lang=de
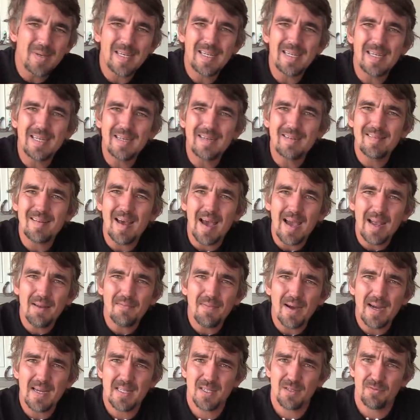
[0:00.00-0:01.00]
die ihnen
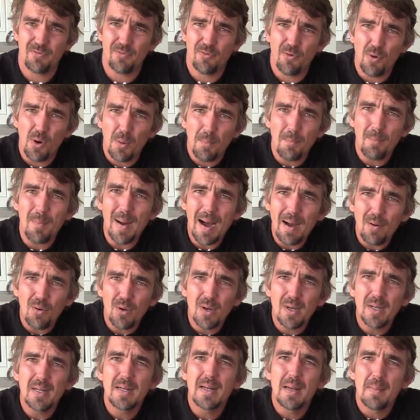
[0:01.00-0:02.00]
teilweise vorm
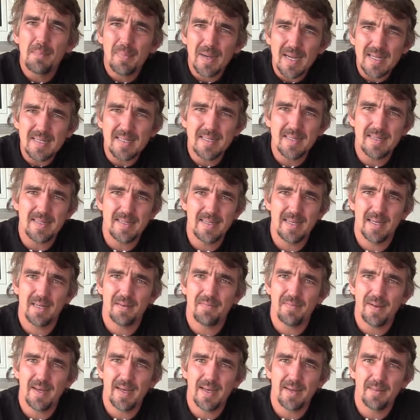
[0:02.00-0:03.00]
Maul präsentiert
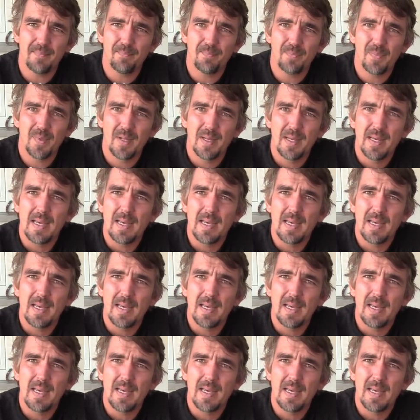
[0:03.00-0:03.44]
werden.